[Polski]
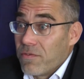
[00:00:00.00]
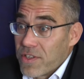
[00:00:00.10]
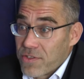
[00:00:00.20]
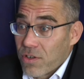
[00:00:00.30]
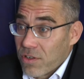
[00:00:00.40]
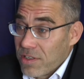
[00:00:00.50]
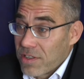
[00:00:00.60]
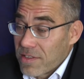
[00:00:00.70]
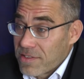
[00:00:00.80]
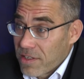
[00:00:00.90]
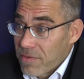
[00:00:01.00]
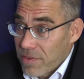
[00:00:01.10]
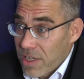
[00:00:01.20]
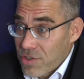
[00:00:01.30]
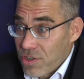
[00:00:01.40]

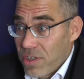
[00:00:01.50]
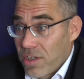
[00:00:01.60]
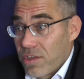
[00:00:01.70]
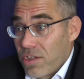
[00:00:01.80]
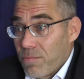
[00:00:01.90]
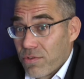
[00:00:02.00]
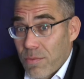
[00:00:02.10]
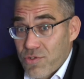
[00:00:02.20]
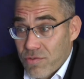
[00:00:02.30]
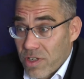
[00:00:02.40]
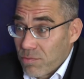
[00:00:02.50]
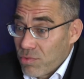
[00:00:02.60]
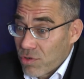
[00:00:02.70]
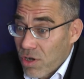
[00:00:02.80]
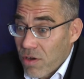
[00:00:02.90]
wysokointensywne, czyli typu na przykład
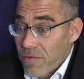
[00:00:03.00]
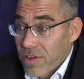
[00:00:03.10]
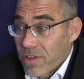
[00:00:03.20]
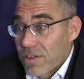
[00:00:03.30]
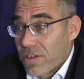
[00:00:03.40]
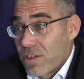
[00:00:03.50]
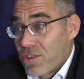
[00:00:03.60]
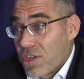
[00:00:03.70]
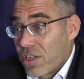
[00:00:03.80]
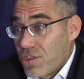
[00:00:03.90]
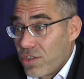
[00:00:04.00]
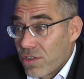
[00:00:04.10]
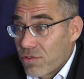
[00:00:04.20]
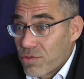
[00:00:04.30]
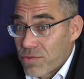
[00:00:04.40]
biurowych, e, czy jakichś
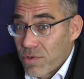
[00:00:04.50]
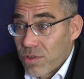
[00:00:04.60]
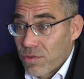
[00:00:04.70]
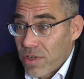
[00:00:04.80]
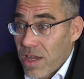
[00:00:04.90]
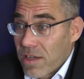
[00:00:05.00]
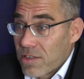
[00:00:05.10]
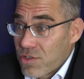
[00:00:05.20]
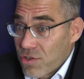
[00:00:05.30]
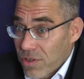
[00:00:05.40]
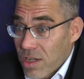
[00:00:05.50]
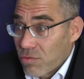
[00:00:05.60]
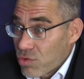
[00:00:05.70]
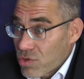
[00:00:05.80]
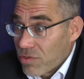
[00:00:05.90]
innych usług, które
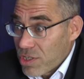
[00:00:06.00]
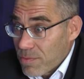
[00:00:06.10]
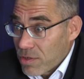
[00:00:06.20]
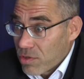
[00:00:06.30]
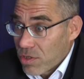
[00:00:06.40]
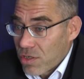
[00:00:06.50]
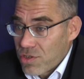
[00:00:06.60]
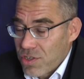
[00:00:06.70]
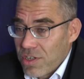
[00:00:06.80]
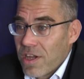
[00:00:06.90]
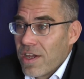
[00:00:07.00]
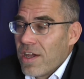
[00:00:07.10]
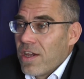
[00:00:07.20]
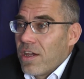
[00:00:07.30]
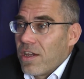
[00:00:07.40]
ściągają dużą liczbę ludności,
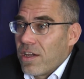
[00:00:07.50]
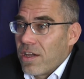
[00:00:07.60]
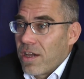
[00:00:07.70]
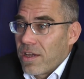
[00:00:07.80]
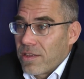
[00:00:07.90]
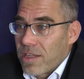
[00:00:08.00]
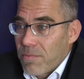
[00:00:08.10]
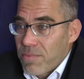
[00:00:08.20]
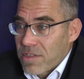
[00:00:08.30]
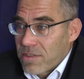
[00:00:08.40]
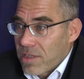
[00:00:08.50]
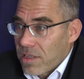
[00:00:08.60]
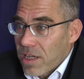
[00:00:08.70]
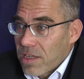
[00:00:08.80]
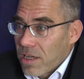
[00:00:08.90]
e, te,
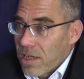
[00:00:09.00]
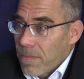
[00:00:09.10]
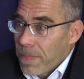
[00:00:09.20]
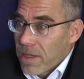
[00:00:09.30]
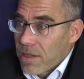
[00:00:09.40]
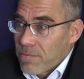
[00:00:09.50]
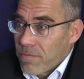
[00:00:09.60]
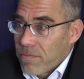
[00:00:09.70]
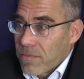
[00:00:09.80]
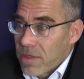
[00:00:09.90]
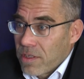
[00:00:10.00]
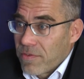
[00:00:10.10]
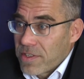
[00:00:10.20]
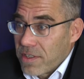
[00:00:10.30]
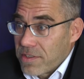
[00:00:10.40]
te takie mm, mm,
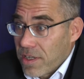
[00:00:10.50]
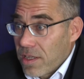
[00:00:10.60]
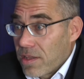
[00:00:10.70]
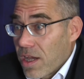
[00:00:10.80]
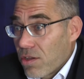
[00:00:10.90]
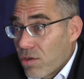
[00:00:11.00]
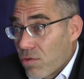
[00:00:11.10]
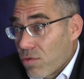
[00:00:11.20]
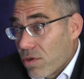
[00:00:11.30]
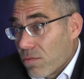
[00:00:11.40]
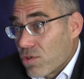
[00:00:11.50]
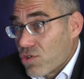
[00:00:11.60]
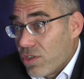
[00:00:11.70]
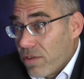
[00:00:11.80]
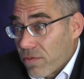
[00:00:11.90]
inwestycje dają
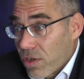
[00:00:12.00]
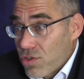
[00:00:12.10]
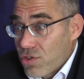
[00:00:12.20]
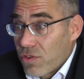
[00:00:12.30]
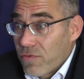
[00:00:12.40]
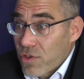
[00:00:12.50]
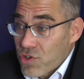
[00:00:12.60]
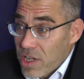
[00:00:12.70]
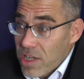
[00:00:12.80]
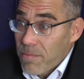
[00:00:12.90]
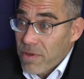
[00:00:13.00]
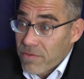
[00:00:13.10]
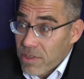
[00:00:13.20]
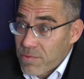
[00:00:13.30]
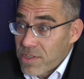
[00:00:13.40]
możliwość tworzenia
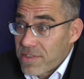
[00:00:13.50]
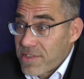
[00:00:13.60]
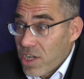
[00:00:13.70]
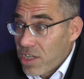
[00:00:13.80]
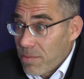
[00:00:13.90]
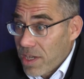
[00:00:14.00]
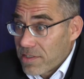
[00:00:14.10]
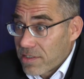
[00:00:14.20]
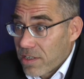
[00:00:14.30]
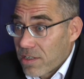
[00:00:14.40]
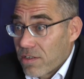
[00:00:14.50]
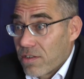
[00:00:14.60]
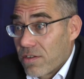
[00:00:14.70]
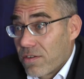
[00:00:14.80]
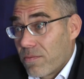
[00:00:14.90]
pewnych przestrzeni miejskich, e,